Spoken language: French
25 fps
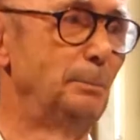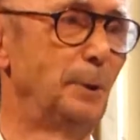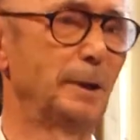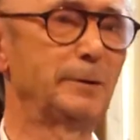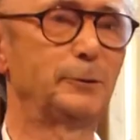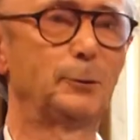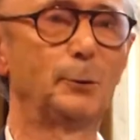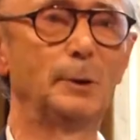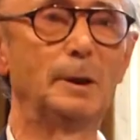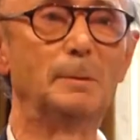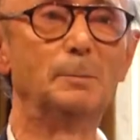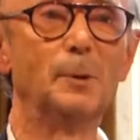
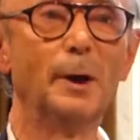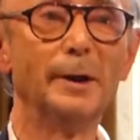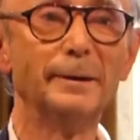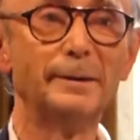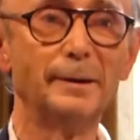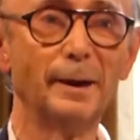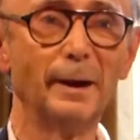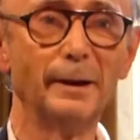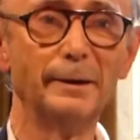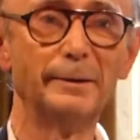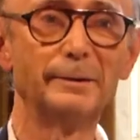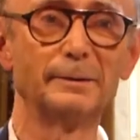particulièrement
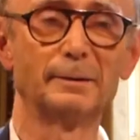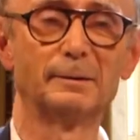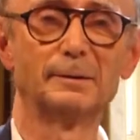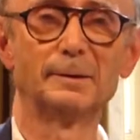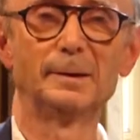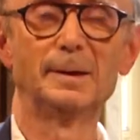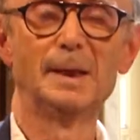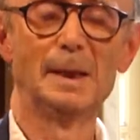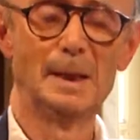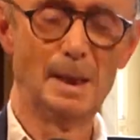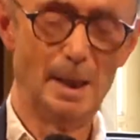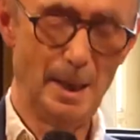
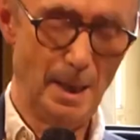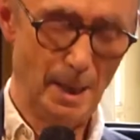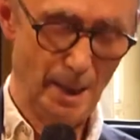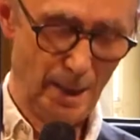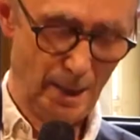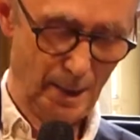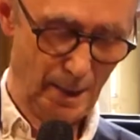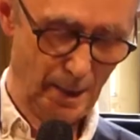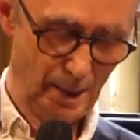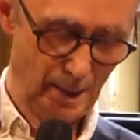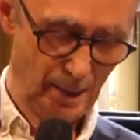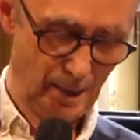intéressant.
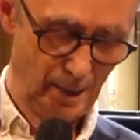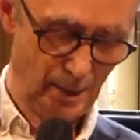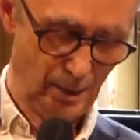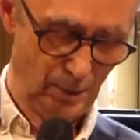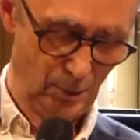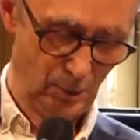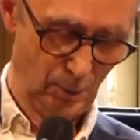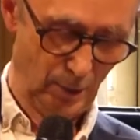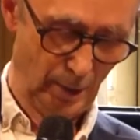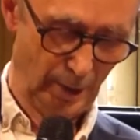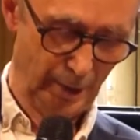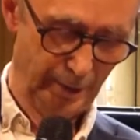Et,
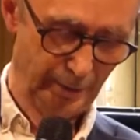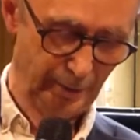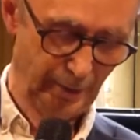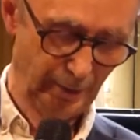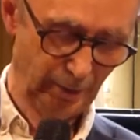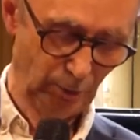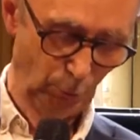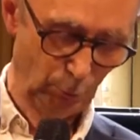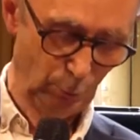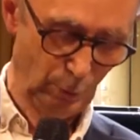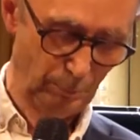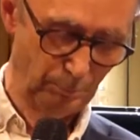euh, elle a
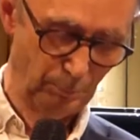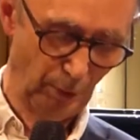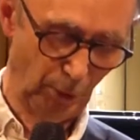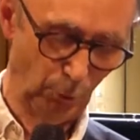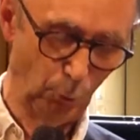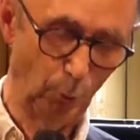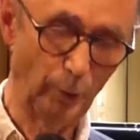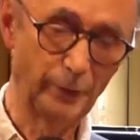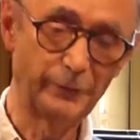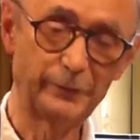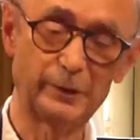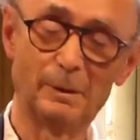été traduite par
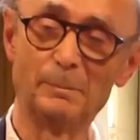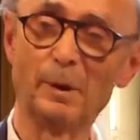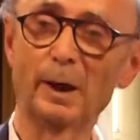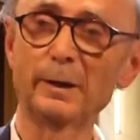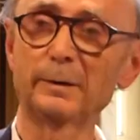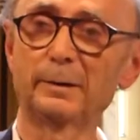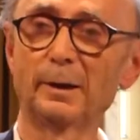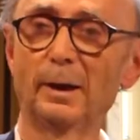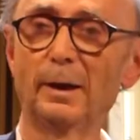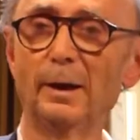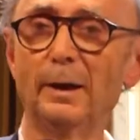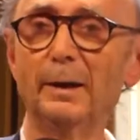Laurie
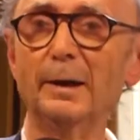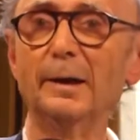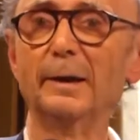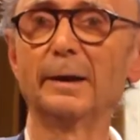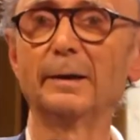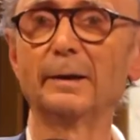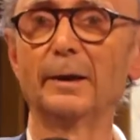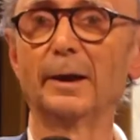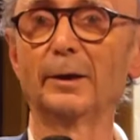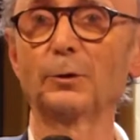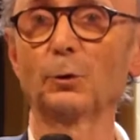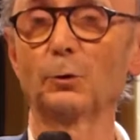Saint-Martin et
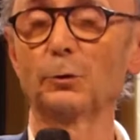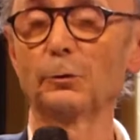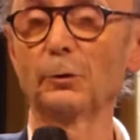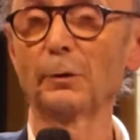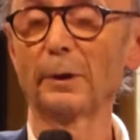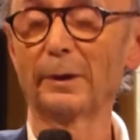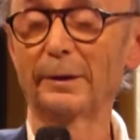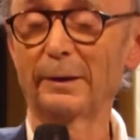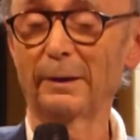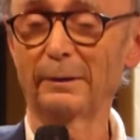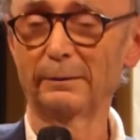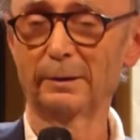la
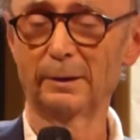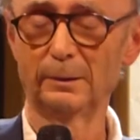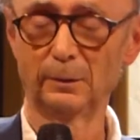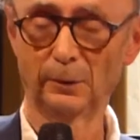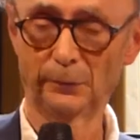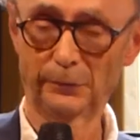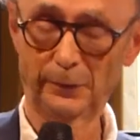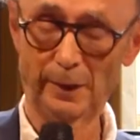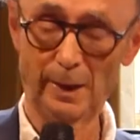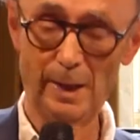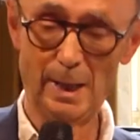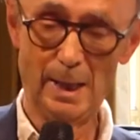traduction est
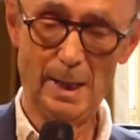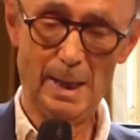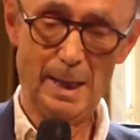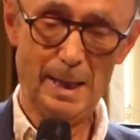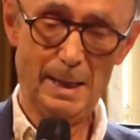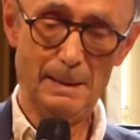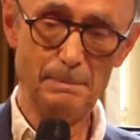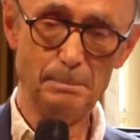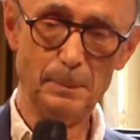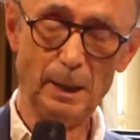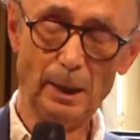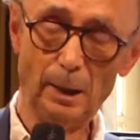excellente.
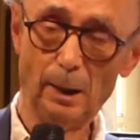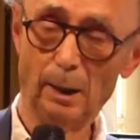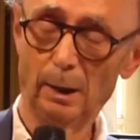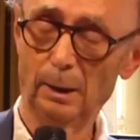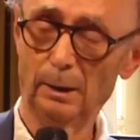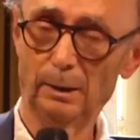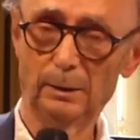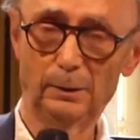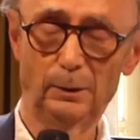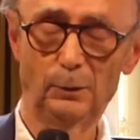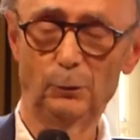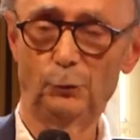Mais
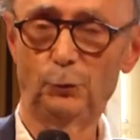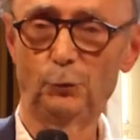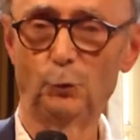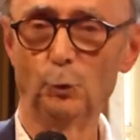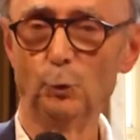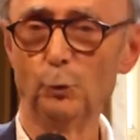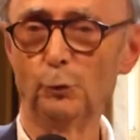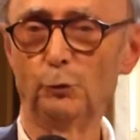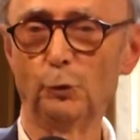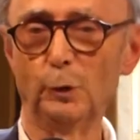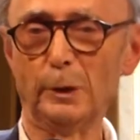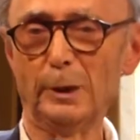alors,
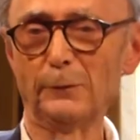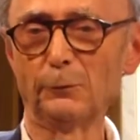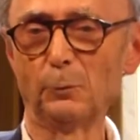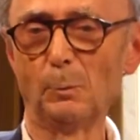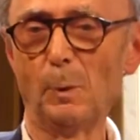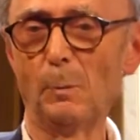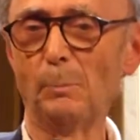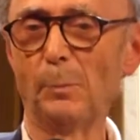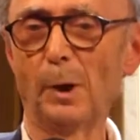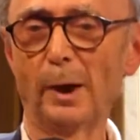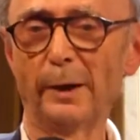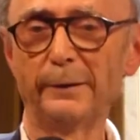ce, livre
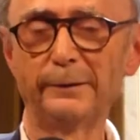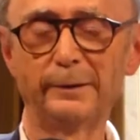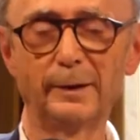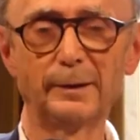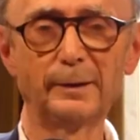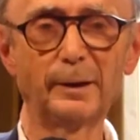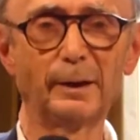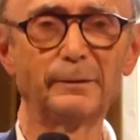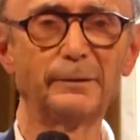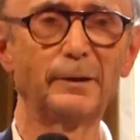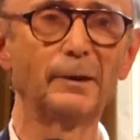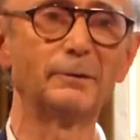me
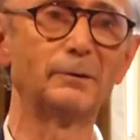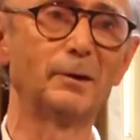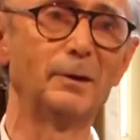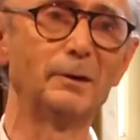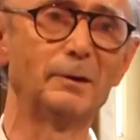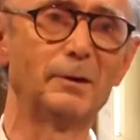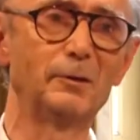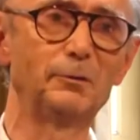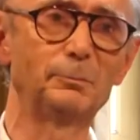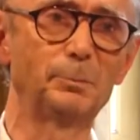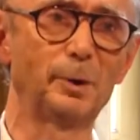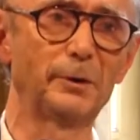paraissait très
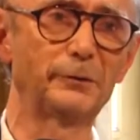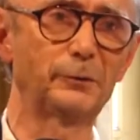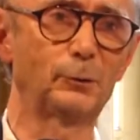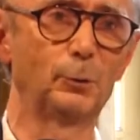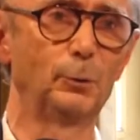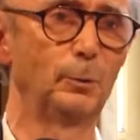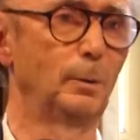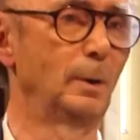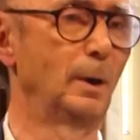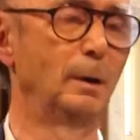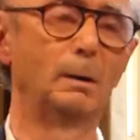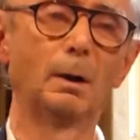excessif parce
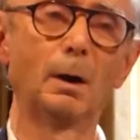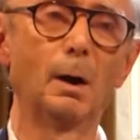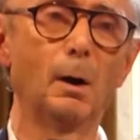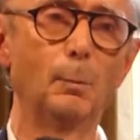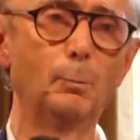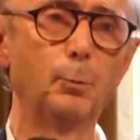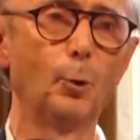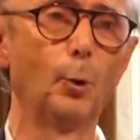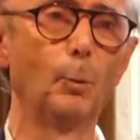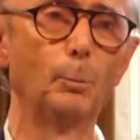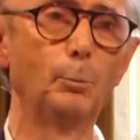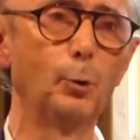que,
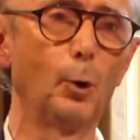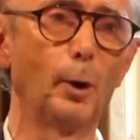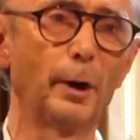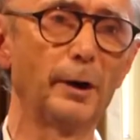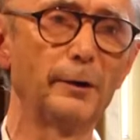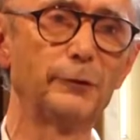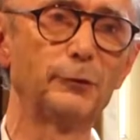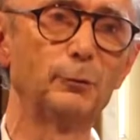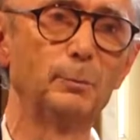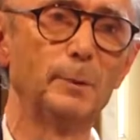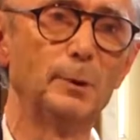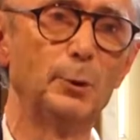pour,
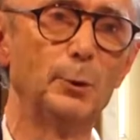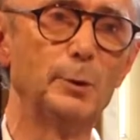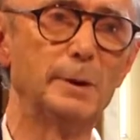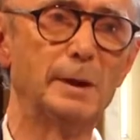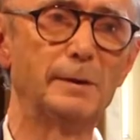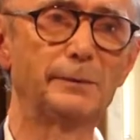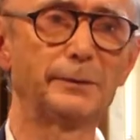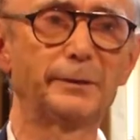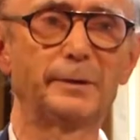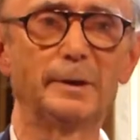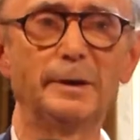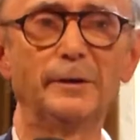résumer le
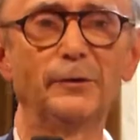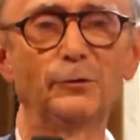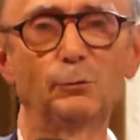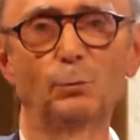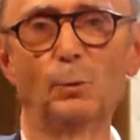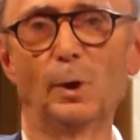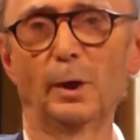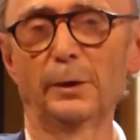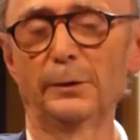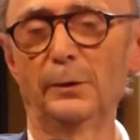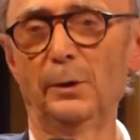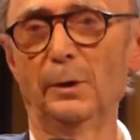livre, c'est
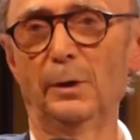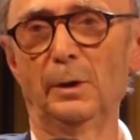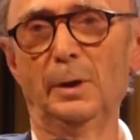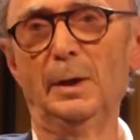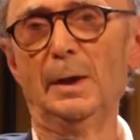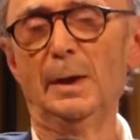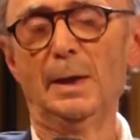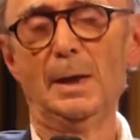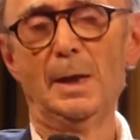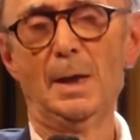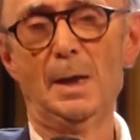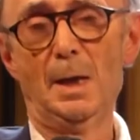l'histoire
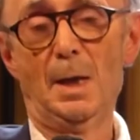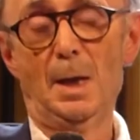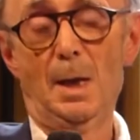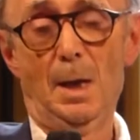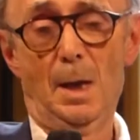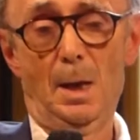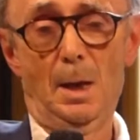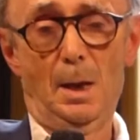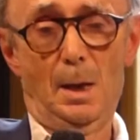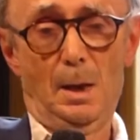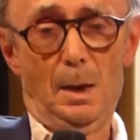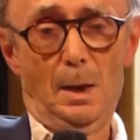
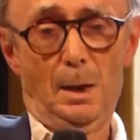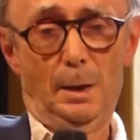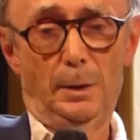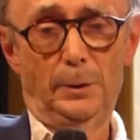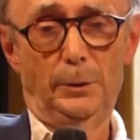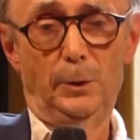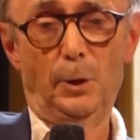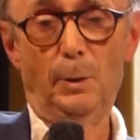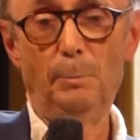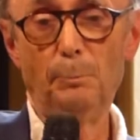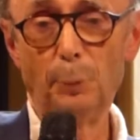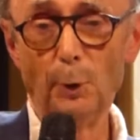
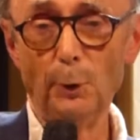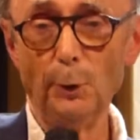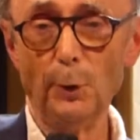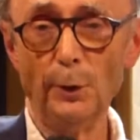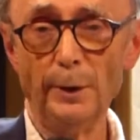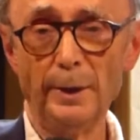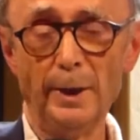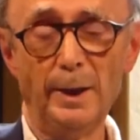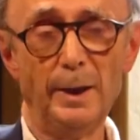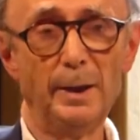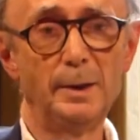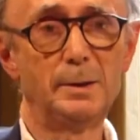d'un
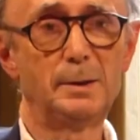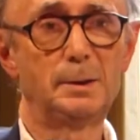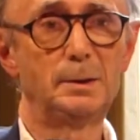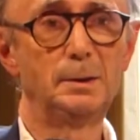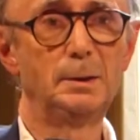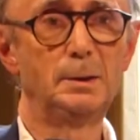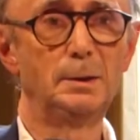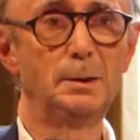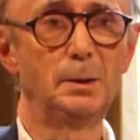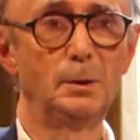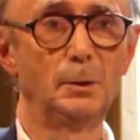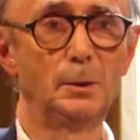Polonais
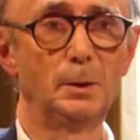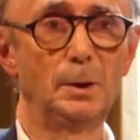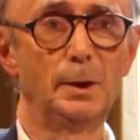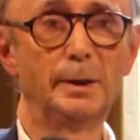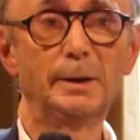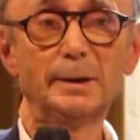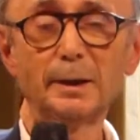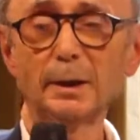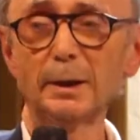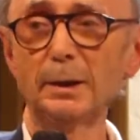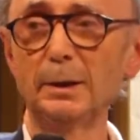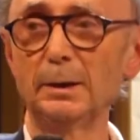qui euh,
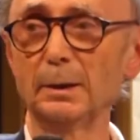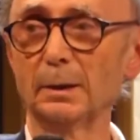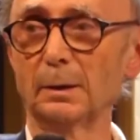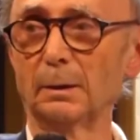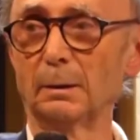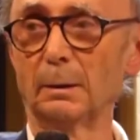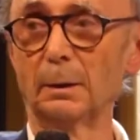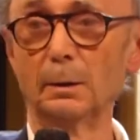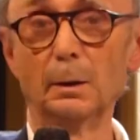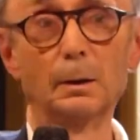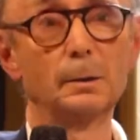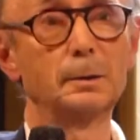écrit
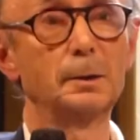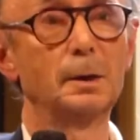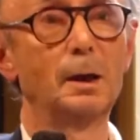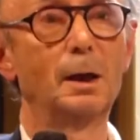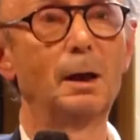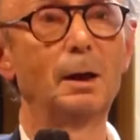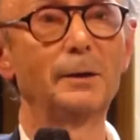en langue